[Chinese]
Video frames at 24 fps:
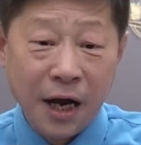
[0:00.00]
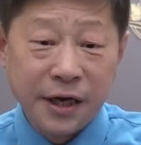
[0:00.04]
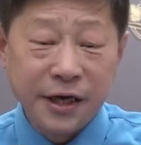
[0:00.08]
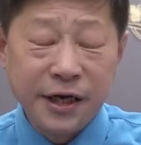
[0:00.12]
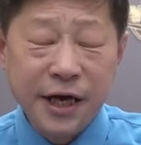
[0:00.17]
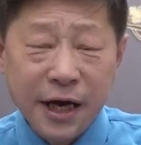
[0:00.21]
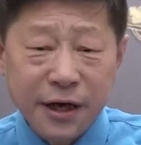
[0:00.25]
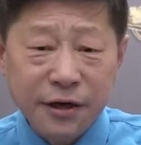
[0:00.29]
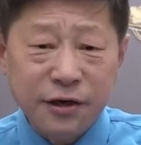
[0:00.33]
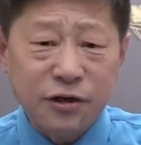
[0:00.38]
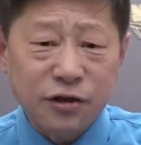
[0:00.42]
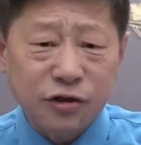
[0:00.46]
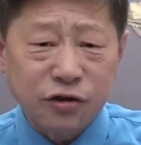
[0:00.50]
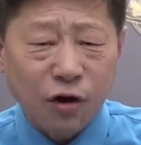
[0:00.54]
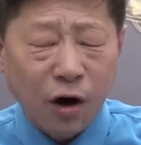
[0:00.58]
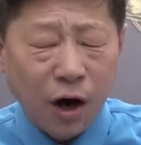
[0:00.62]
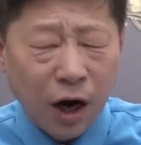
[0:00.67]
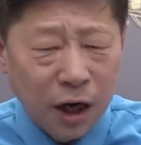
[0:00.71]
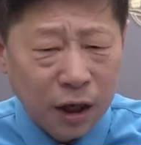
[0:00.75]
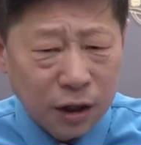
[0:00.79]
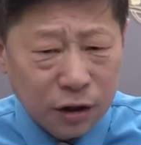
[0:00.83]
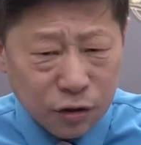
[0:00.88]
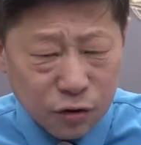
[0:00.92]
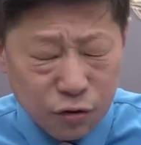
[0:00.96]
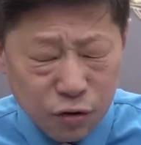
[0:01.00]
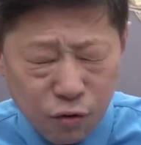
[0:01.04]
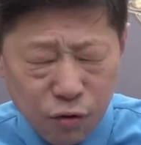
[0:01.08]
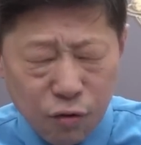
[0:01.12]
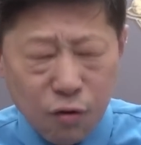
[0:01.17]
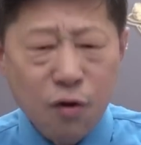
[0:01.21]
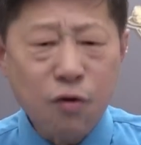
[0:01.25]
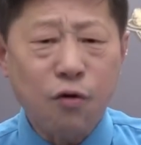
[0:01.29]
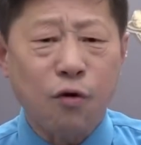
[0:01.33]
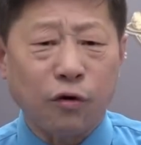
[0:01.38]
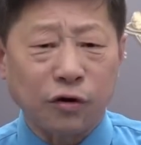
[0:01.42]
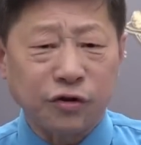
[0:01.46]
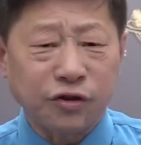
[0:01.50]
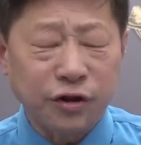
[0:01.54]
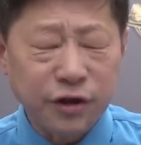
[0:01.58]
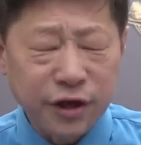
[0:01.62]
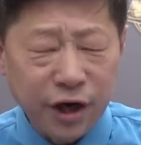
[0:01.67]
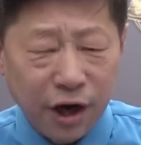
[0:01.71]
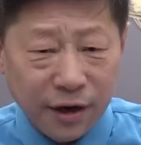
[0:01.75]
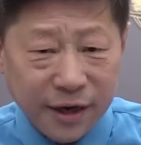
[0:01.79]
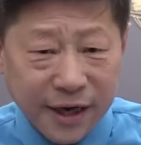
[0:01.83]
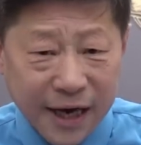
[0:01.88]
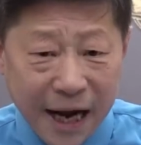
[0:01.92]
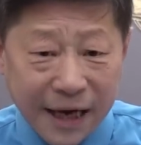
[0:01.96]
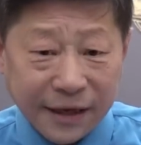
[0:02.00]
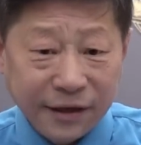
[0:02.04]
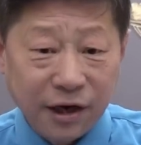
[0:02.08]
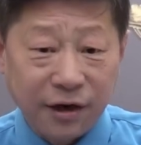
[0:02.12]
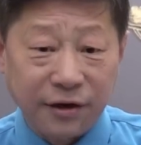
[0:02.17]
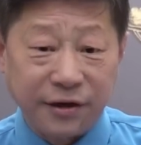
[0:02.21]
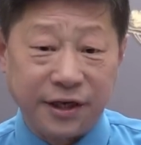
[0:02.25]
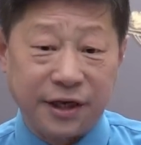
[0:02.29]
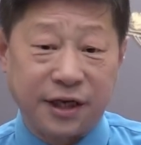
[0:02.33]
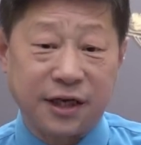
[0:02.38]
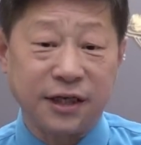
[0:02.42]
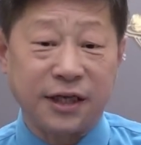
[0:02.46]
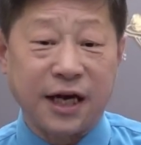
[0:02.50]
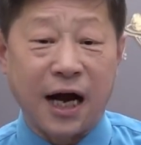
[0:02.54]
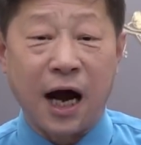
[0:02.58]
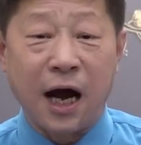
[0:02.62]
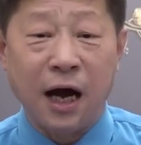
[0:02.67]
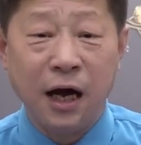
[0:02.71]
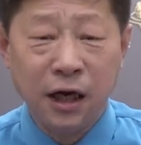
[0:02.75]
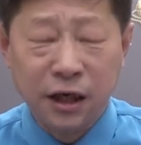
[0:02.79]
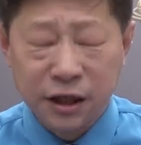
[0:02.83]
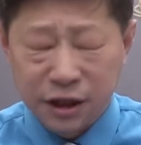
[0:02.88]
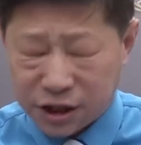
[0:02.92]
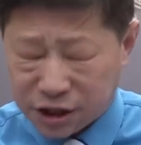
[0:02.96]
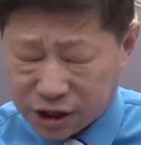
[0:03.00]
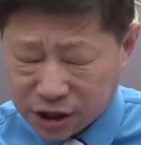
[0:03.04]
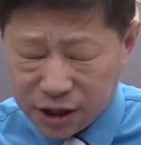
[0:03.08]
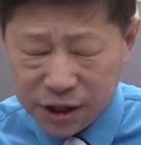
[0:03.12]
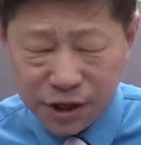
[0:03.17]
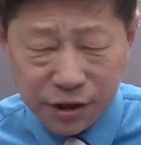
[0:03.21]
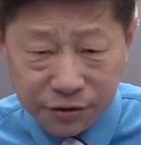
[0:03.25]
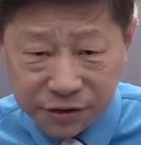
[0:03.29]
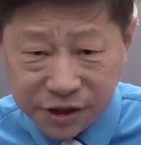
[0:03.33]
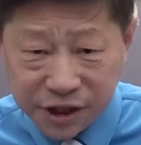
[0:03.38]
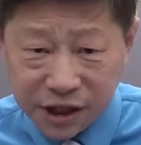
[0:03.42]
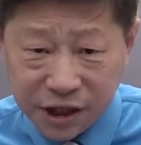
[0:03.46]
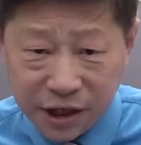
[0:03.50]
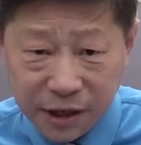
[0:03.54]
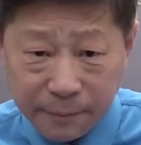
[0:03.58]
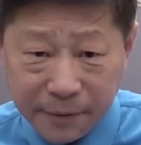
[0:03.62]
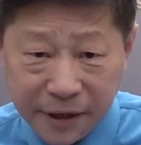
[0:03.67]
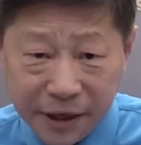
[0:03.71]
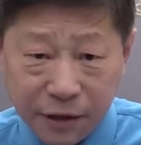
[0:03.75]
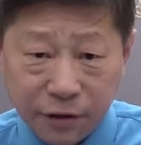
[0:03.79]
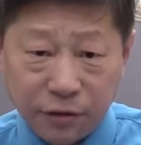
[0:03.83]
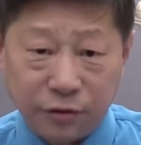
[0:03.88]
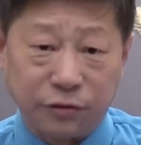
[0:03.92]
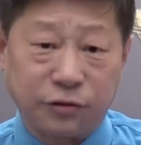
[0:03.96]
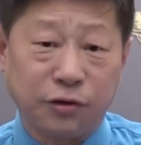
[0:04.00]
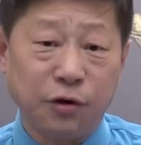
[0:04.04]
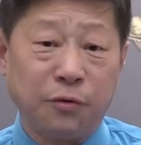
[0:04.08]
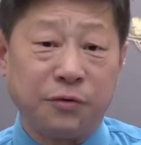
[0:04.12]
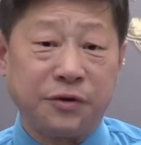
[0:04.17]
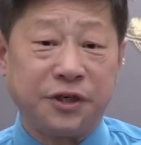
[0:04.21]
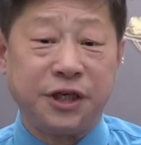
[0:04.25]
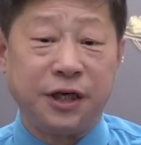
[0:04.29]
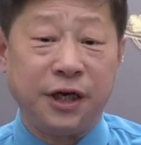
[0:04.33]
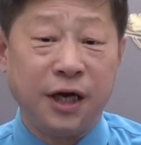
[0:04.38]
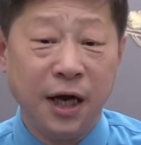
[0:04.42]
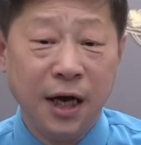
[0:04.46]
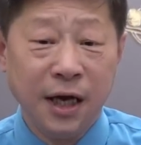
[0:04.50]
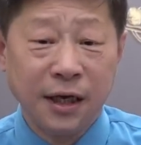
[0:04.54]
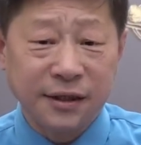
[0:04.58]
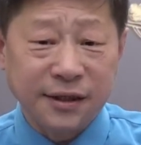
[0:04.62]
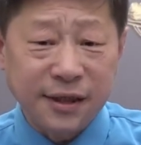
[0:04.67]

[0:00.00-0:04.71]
也就是说，如果说要干掉李克强，只有习近平有动机。